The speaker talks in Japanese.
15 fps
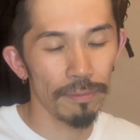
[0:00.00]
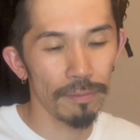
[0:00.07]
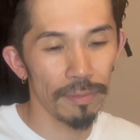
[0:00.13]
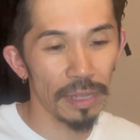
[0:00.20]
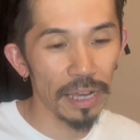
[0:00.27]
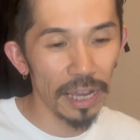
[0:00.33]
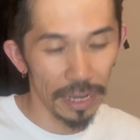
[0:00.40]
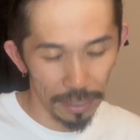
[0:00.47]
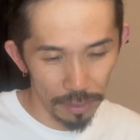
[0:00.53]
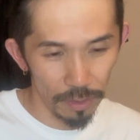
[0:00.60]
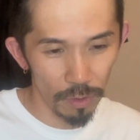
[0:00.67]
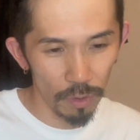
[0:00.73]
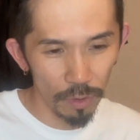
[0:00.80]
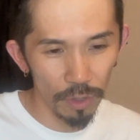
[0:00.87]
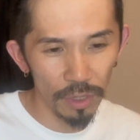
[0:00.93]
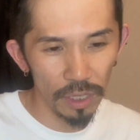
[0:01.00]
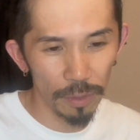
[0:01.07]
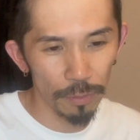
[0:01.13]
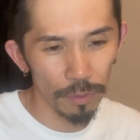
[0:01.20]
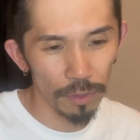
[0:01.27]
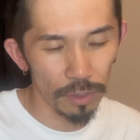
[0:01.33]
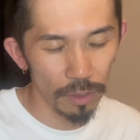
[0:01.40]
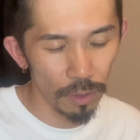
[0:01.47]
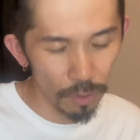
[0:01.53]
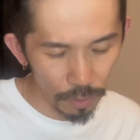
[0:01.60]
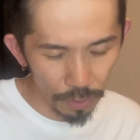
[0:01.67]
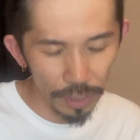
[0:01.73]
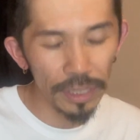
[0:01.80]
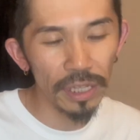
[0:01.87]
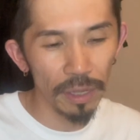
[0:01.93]
長い
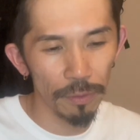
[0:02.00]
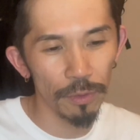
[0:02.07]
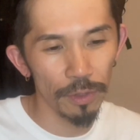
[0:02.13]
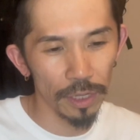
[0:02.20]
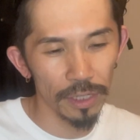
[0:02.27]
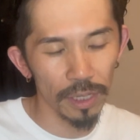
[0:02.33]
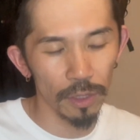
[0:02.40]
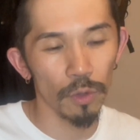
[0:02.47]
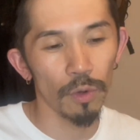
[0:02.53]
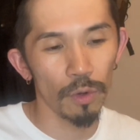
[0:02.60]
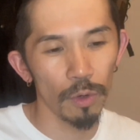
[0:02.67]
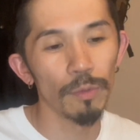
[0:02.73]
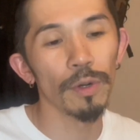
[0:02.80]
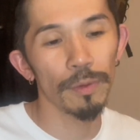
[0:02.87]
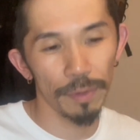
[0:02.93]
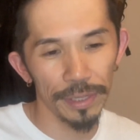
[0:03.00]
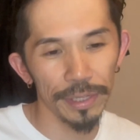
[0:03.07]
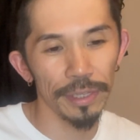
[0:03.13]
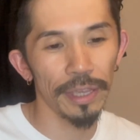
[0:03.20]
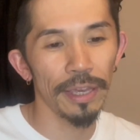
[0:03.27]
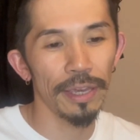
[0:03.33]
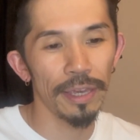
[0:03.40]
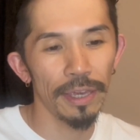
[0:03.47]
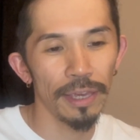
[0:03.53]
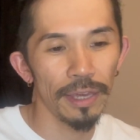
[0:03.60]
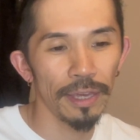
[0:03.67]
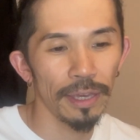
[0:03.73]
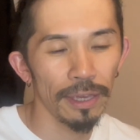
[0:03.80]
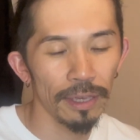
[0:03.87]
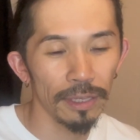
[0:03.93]
ロングインタビューロングインタビューだったと思います、
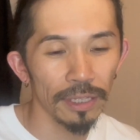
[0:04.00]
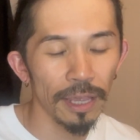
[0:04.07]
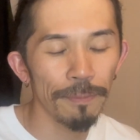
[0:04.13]
えー、